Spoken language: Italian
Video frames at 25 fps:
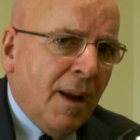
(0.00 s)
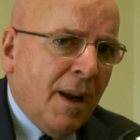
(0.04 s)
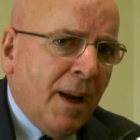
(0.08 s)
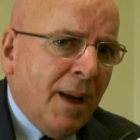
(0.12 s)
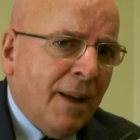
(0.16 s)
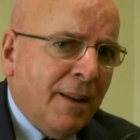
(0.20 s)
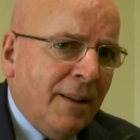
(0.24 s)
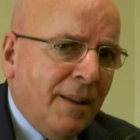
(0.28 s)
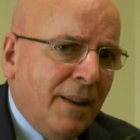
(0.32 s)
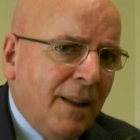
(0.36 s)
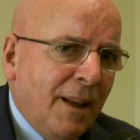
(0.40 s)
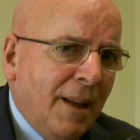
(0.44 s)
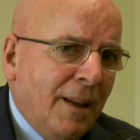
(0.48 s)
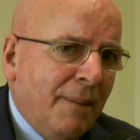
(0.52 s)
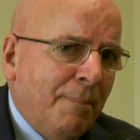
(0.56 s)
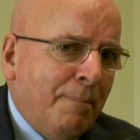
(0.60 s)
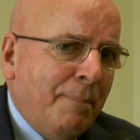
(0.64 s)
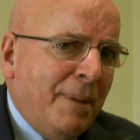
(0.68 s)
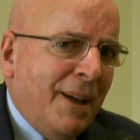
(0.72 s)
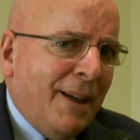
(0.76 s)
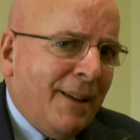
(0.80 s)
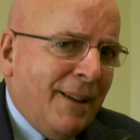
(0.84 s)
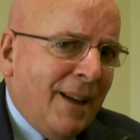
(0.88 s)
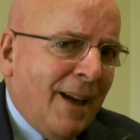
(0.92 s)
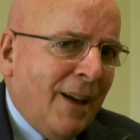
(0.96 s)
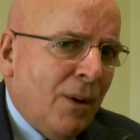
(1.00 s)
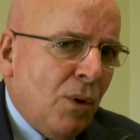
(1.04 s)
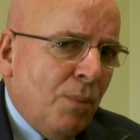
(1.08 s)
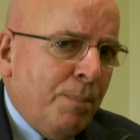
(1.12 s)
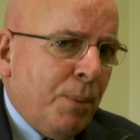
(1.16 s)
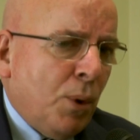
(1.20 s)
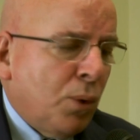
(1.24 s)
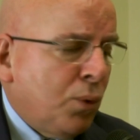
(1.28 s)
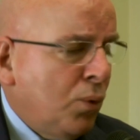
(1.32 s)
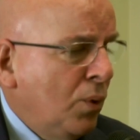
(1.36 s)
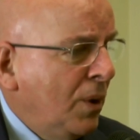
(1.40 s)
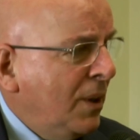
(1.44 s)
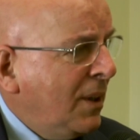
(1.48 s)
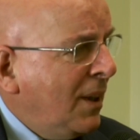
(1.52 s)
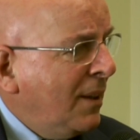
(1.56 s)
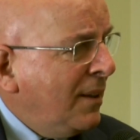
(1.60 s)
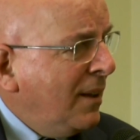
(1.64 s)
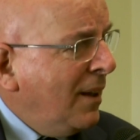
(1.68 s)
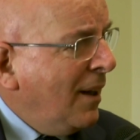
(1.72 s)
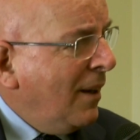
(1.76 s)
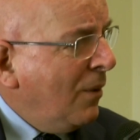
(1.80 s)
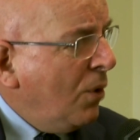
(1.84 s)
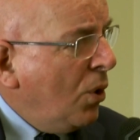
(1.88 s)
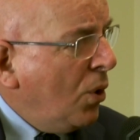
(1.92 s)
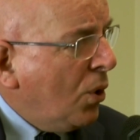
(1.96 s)
e per dare opportunità
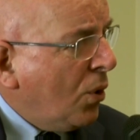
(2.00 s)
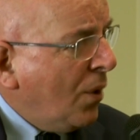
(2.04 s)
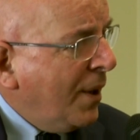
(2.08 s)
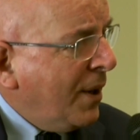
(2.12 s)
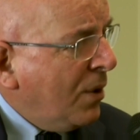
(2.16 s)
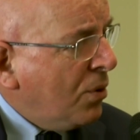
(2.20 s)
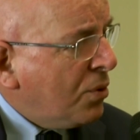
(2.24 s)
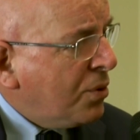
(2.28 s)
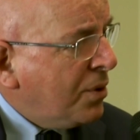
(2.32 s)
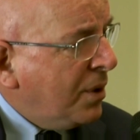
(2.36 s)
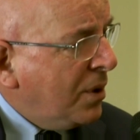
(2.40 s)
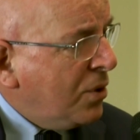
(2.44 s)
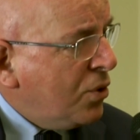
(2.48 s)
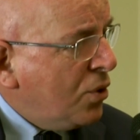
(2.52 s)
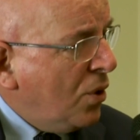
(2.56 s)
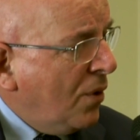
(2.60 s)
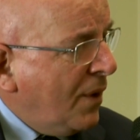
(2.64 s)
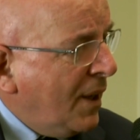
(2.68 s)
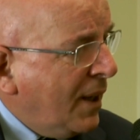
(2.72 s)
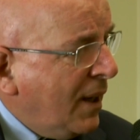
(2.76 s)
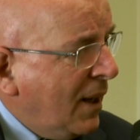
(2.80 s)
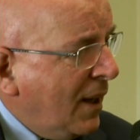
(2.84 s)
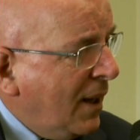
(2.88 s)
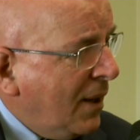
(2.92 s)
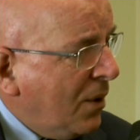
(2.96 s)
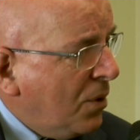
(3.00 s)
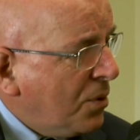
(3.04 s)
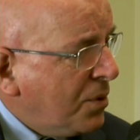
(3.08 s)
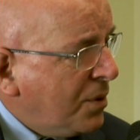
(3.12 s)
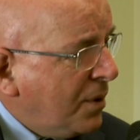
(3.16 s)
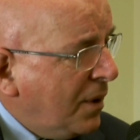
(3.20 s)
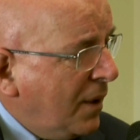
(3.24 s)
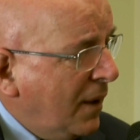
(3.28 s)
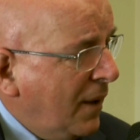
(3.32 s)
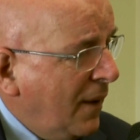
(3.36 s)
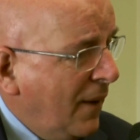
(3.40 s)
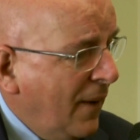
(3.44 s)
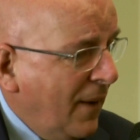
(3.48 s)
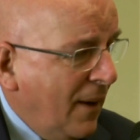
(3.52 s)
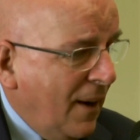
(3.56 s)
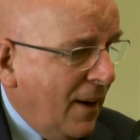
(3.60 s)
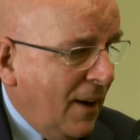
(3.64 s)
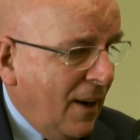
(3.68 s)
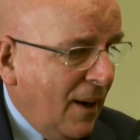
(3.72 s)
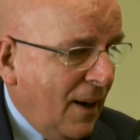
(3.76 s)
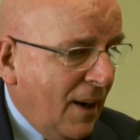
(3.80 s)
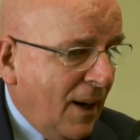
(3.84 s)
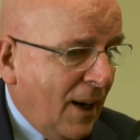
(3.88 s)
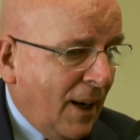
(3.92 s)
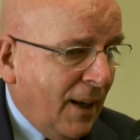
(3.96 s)
di lavoro ai nostri giovani e alle nostre,
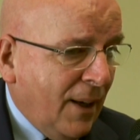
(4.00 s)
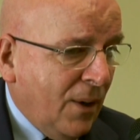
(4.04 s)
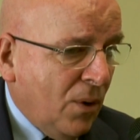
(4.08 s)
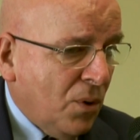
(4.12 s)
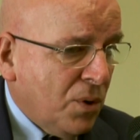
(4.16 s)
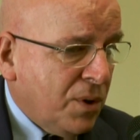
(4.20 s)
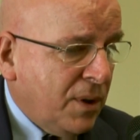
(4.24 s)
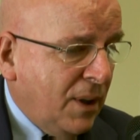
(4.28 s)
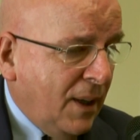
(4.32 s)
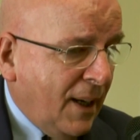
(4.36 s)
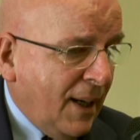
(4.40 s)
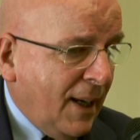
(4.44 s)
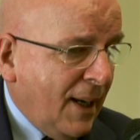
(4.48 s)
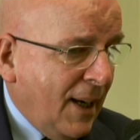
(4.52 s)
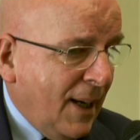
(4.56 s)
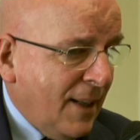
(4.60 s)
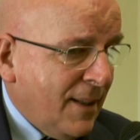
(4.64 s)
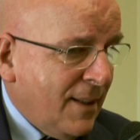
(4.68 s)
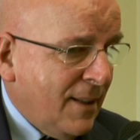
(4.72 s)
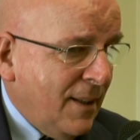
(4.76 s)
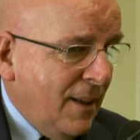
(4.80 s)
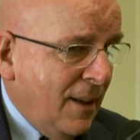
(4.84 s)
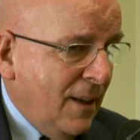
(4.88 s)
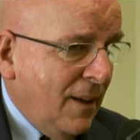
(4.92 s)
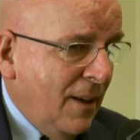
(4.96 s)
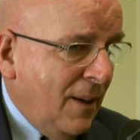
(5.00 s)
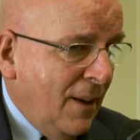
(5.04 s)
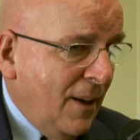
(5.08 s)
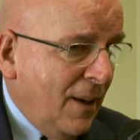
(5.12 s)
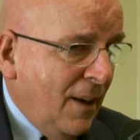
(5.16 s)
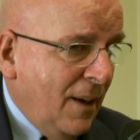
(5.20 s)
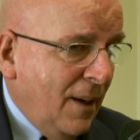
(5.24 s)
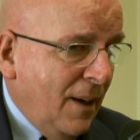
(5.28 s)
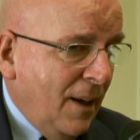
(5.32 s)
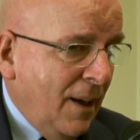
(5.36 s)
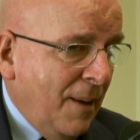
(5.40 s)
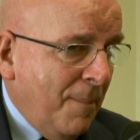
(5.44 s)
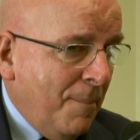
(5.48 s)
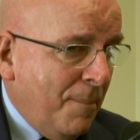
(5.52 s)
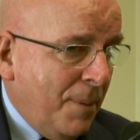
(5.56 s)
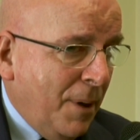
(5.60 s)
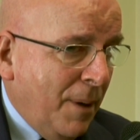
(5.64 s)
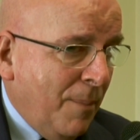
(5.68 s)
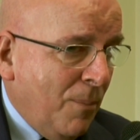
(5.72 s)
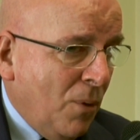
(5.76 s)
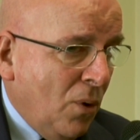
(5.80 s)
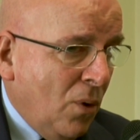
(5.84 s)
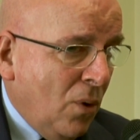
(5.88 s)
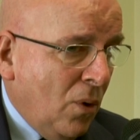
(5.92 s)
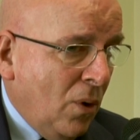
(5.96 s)
alle nostre ragazze in
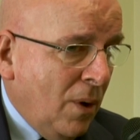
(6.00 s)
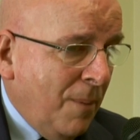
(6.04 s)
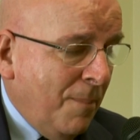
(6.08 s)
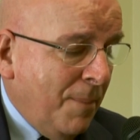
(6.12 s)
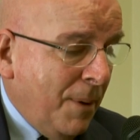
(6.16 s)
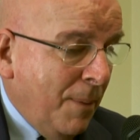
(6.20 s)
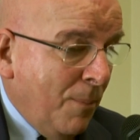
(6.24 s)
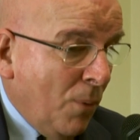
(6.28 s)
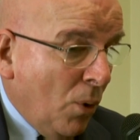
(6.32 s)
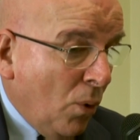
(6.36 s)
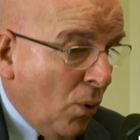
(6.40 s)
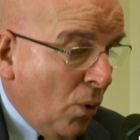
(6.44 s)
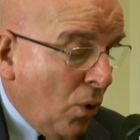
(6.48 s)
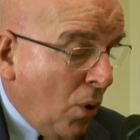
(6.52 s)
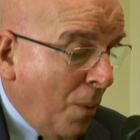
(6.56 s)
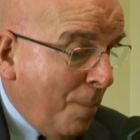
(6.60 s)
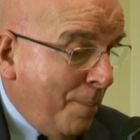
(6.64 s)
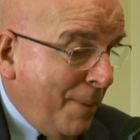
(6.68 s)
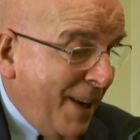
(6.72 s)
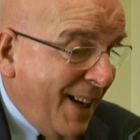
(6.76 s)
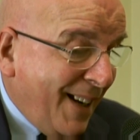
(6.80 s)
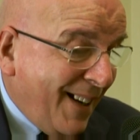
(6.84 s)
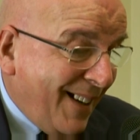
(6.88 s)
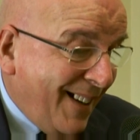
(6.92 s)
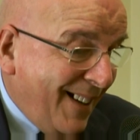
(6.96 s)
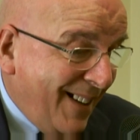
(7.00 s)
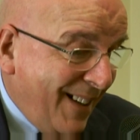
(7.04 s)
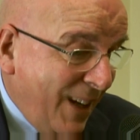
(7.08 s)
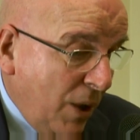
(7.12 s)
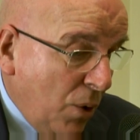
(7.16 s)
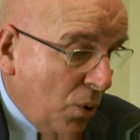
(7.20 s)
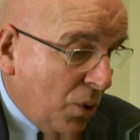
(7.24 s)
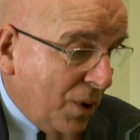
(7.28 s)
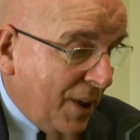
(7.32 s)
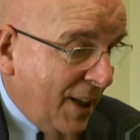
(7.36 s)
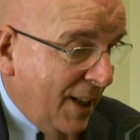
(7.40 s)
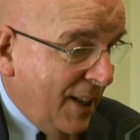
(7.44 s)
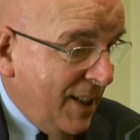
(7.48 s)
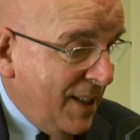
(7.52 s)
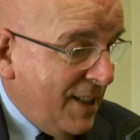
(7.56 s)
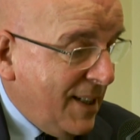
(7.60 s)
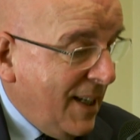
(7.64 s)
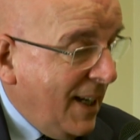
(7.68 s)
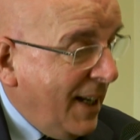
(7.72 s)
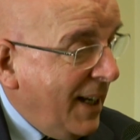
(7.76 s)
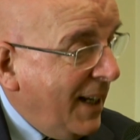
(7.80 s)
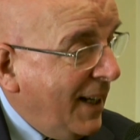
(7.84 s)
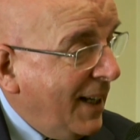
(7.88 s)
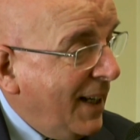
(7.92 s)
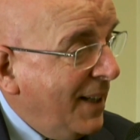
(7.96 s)
primo, in primo luogo, per
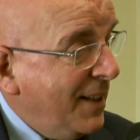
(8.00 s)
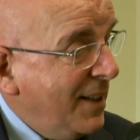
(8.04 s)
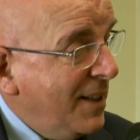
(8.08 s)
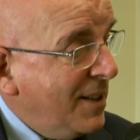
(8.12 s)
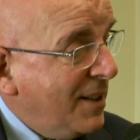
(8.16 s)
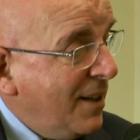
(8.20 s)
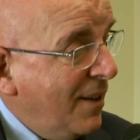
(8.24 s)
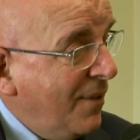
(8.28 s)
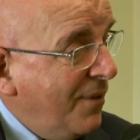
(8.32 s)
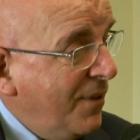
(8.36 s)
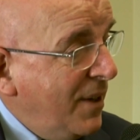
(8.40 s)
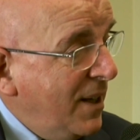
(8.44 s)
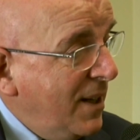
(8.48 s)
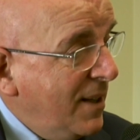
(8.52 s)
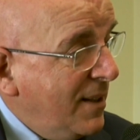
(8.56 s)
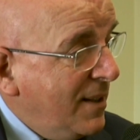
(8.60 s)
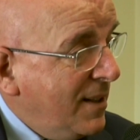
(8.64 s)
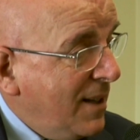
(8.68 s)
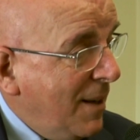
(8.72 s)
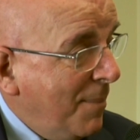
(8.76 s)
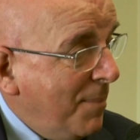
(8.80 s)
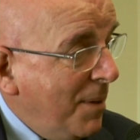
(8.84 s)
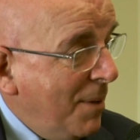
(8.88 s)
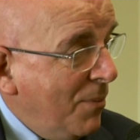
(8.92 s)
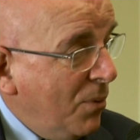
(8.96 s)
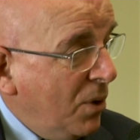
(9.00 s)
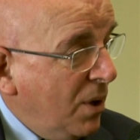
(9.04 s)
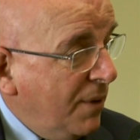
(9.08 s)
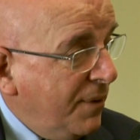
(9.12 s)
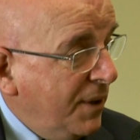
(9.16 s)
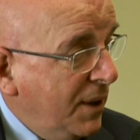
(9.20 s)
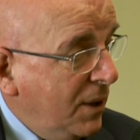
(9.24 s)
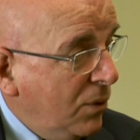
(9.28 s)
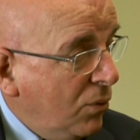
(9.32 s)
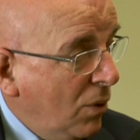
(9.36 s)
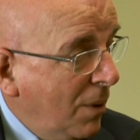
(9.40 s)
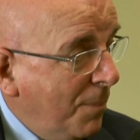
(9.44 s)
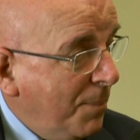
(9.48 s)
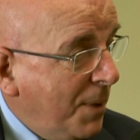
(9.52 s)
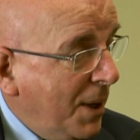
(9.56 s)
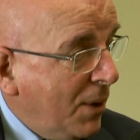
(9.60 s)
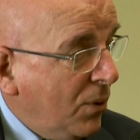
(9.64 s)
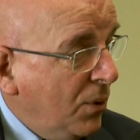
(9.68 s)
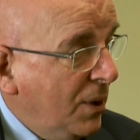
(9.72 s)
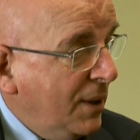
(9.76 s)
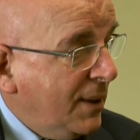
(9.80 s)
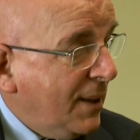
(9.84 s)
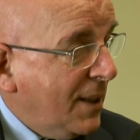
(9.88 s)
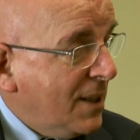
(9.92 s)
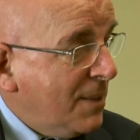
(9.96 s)
riorganizzare i grandi servizi, abbiamo definito il piano
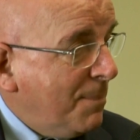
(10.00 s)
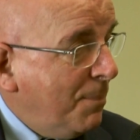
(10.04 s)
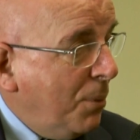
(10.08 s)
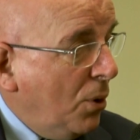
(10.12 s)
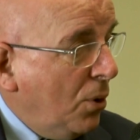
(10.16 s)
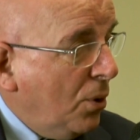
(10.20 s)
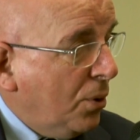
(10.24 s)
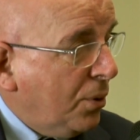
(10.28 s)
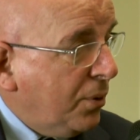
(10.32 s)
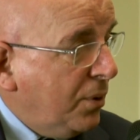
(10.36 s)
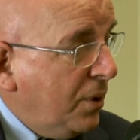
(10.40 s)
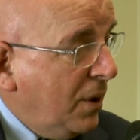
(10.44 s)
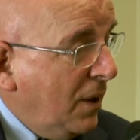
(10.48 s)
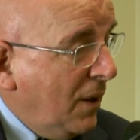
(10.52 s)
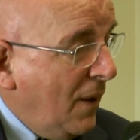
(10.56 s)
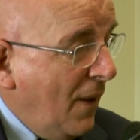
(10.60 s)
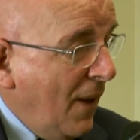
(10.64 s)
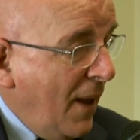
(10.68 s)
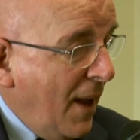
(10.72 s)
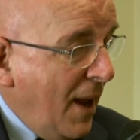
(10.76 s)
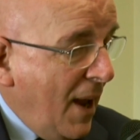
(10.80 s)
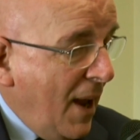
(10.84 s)
dei trasporti,